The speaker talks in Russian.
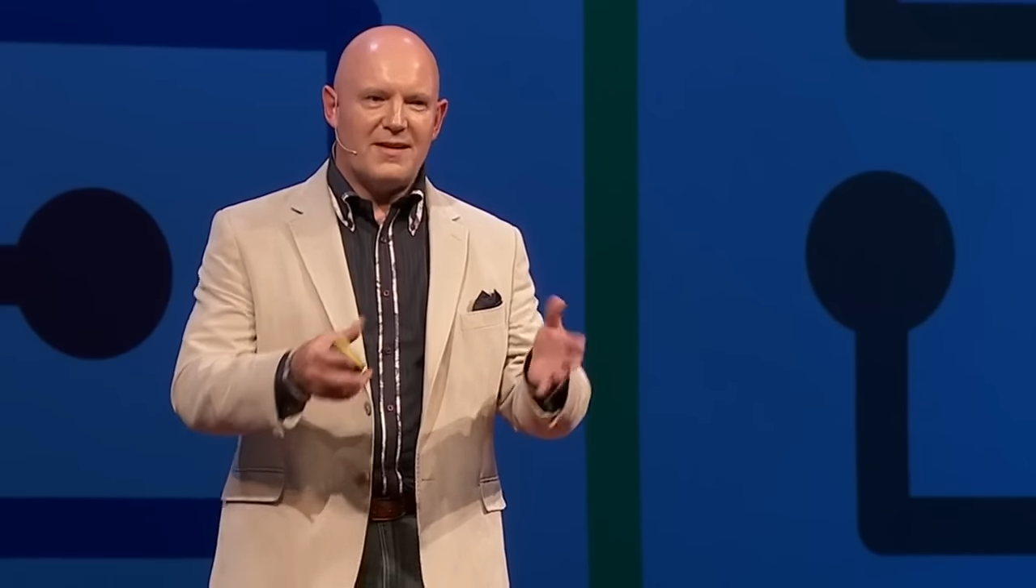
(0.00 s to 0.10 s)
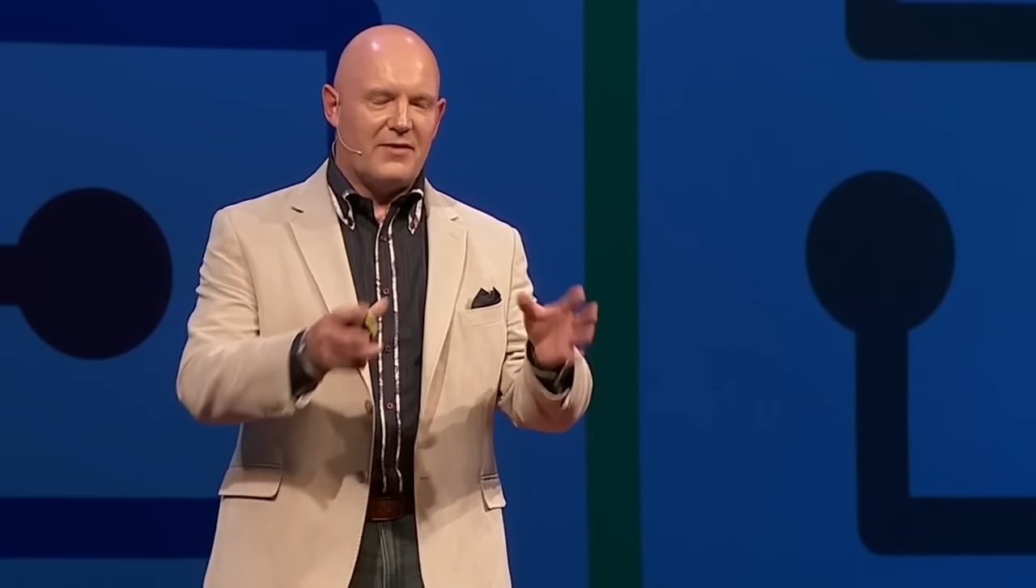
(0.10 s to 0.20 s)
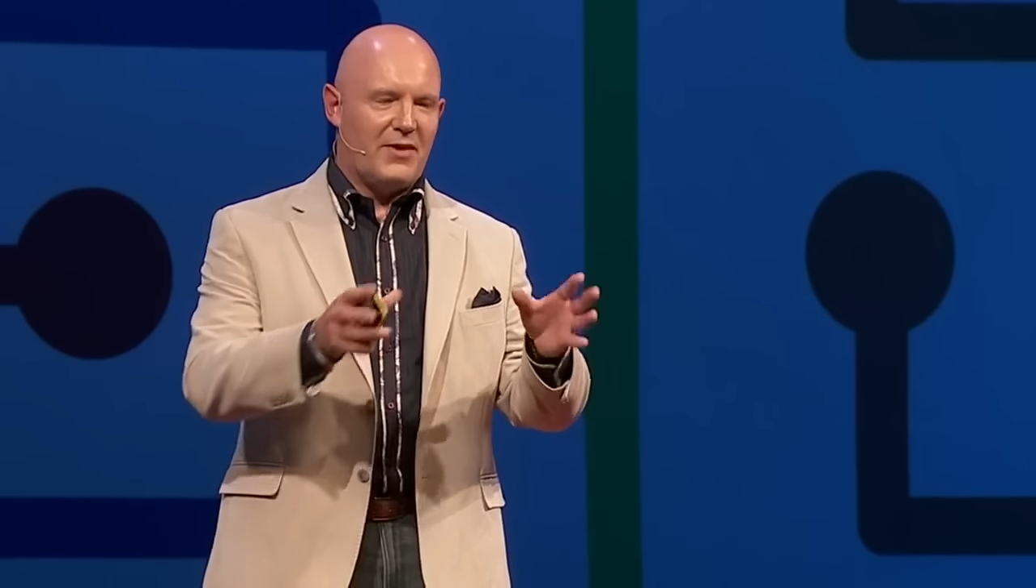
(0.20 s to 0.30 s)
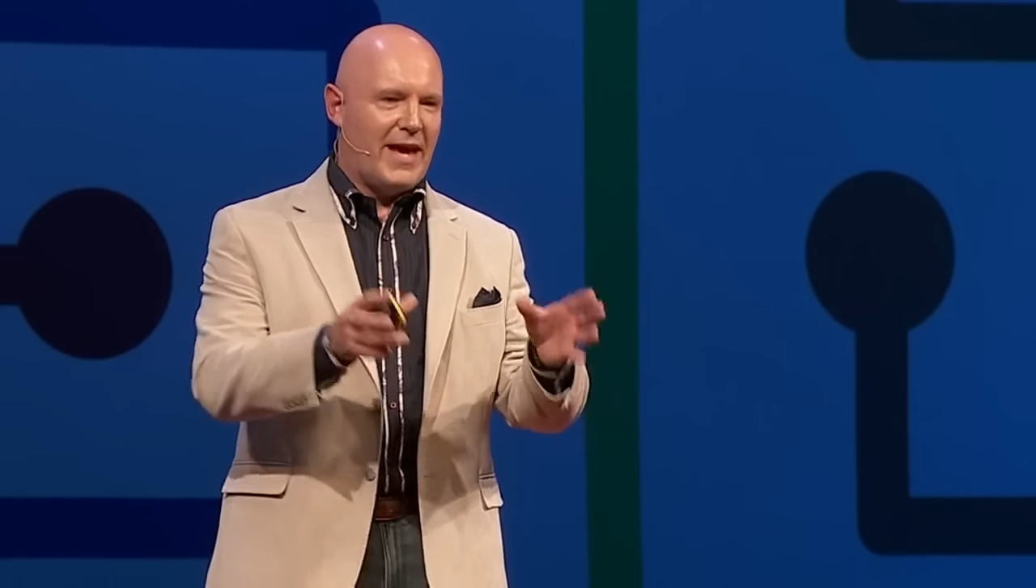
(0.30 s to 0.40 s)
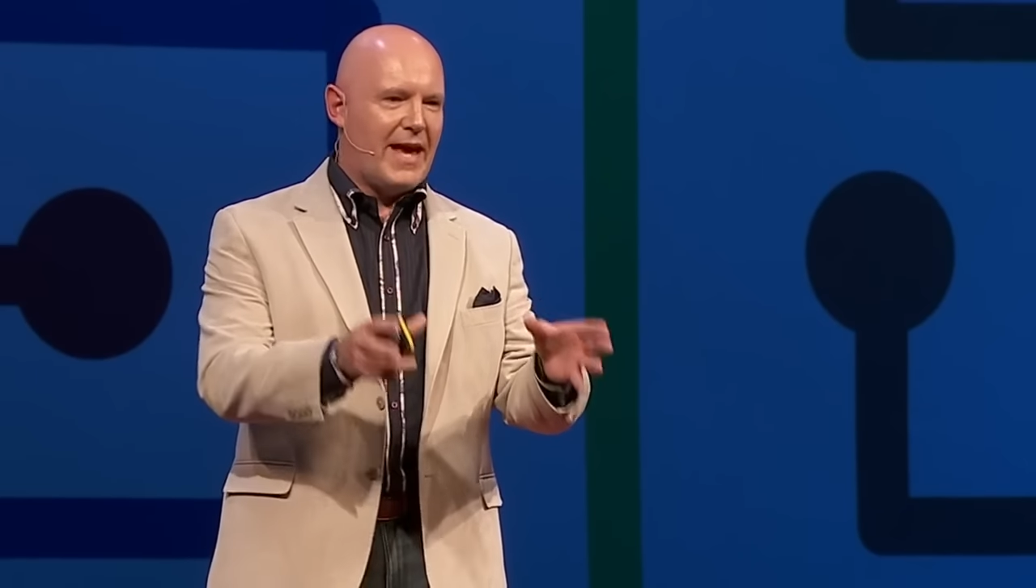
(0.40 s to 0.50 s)

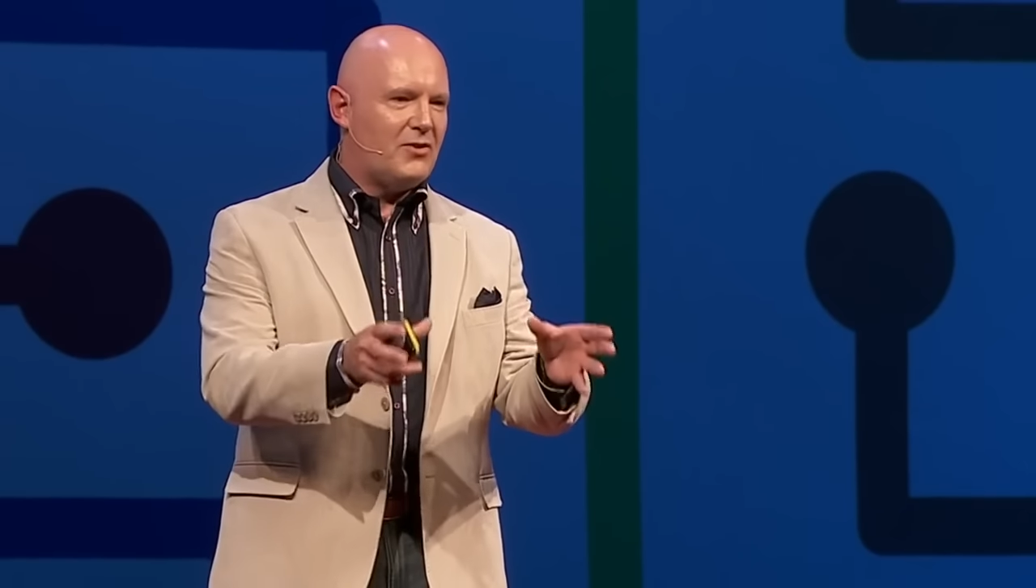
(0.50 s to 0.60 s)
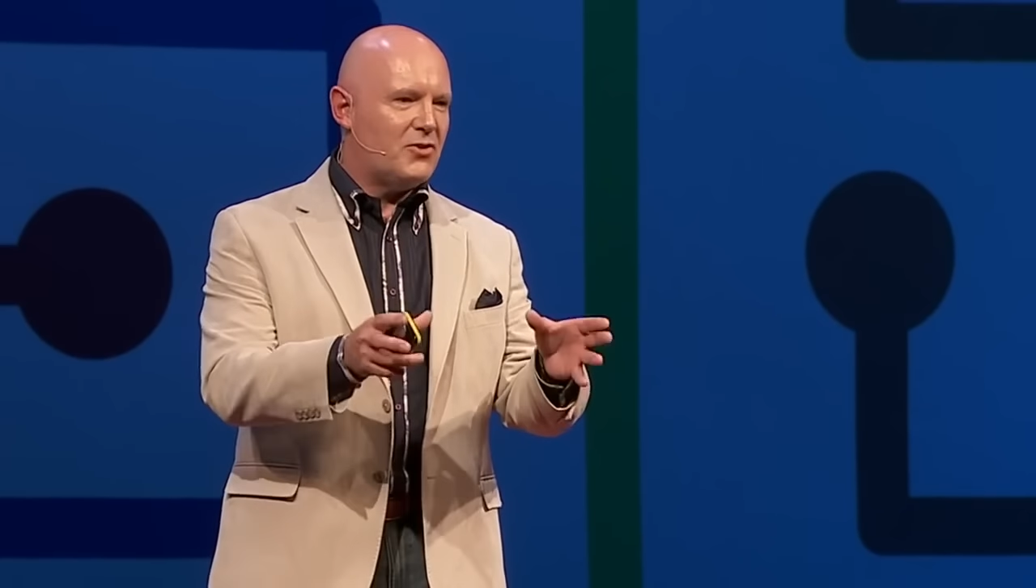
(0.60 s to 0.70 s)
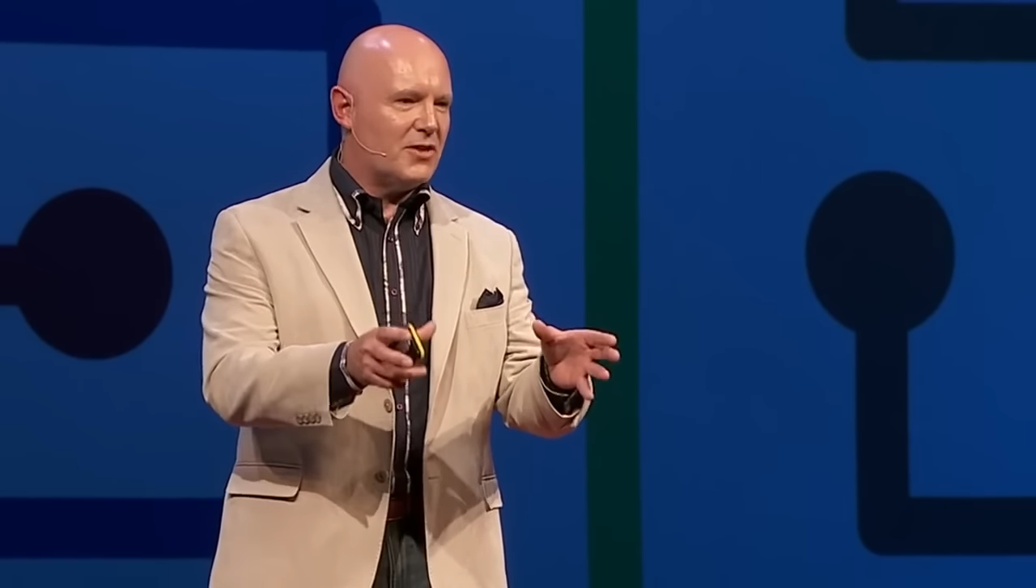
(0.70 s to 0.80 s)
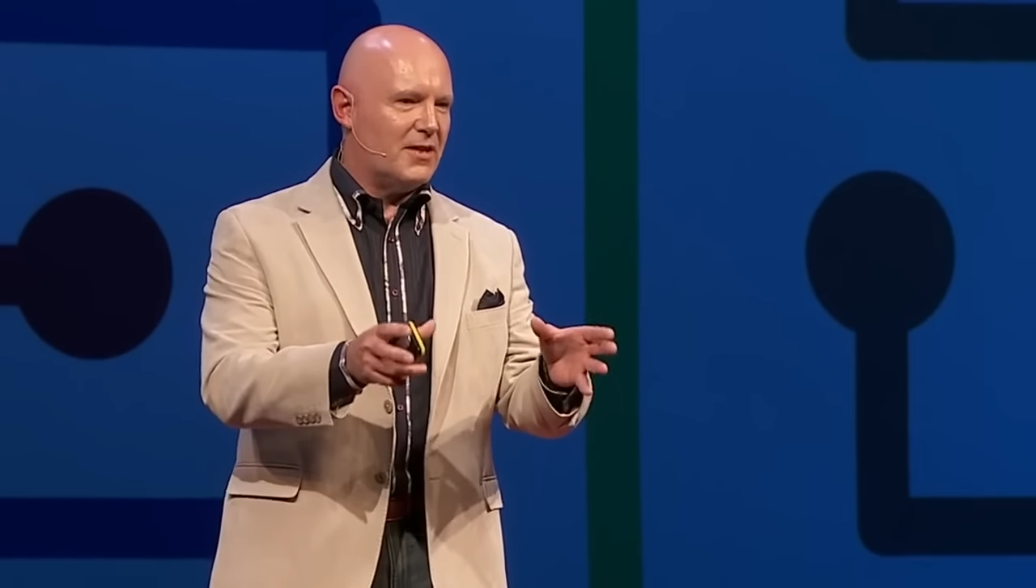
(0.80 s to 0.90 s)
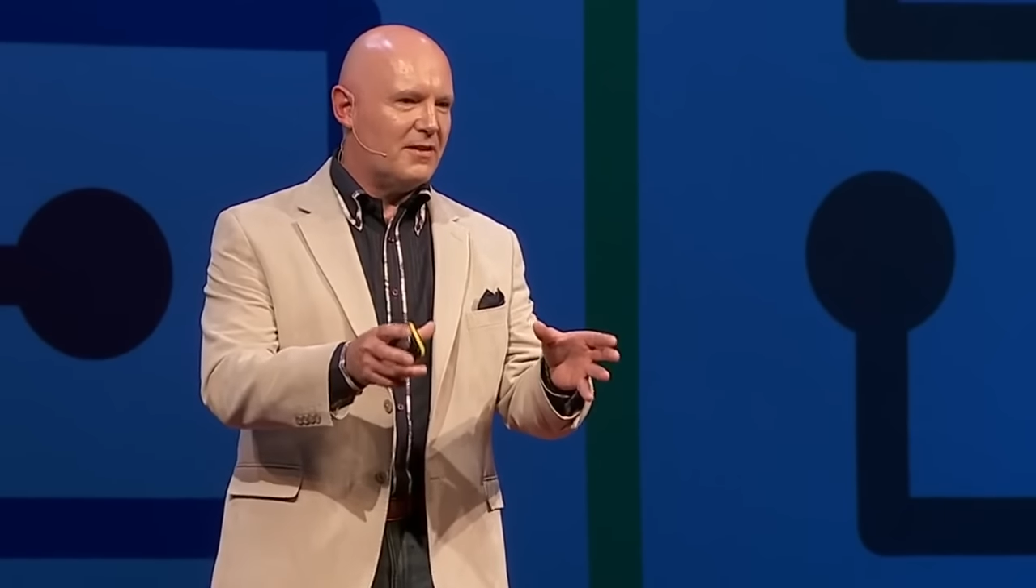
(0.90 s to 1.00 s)
который будет
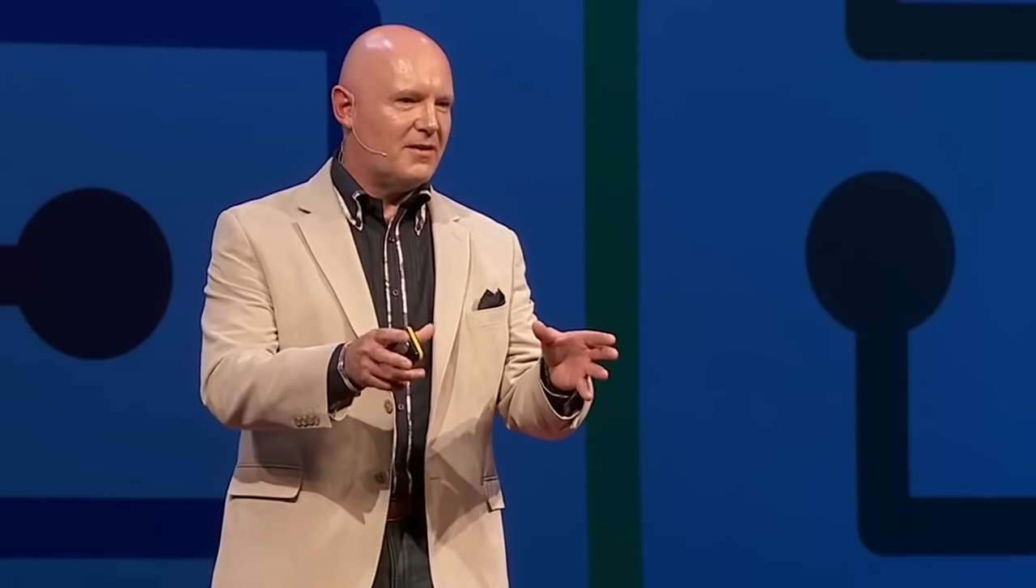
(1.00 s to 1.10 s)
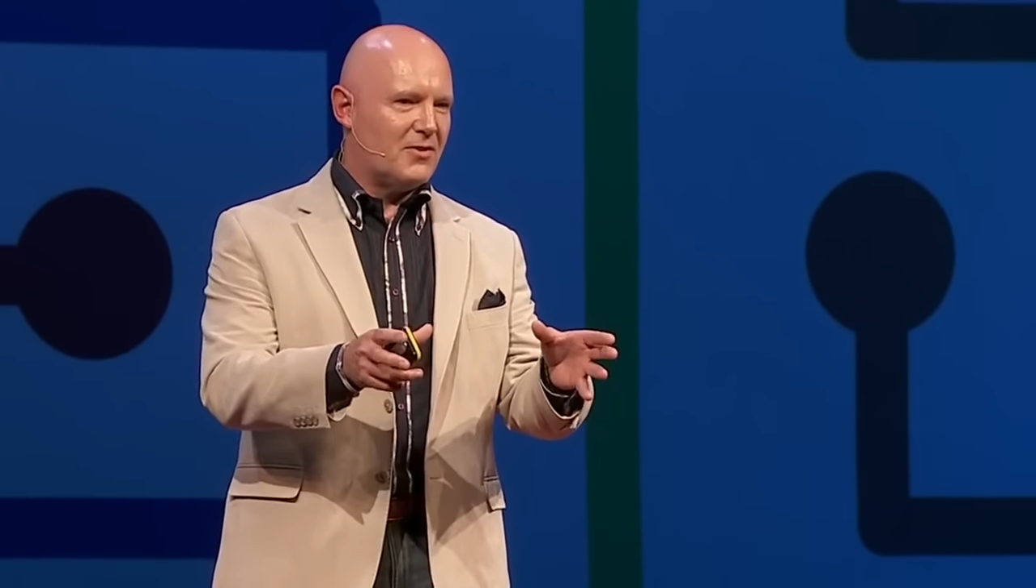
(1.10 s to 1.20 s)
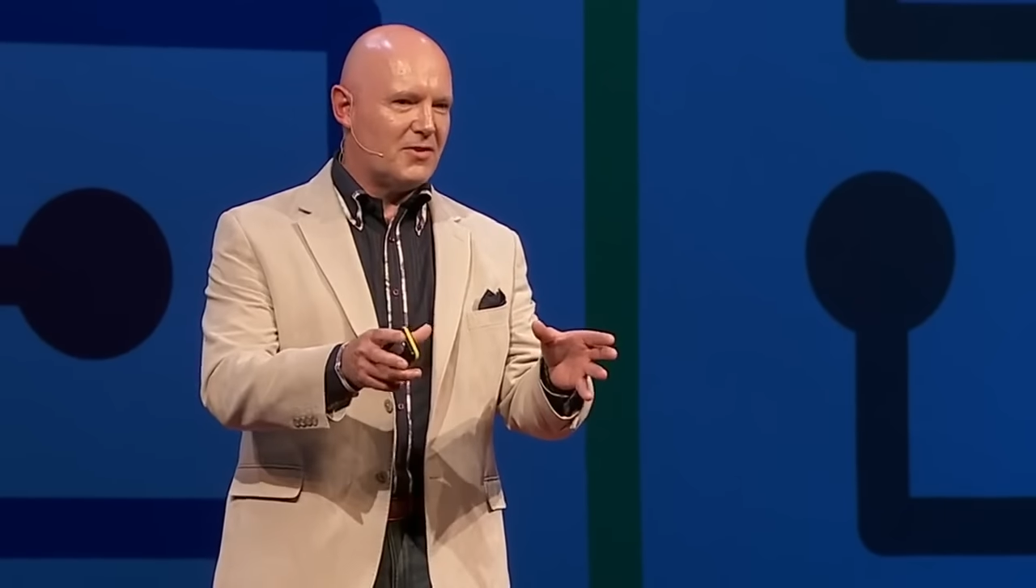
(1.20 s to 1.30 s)
работать.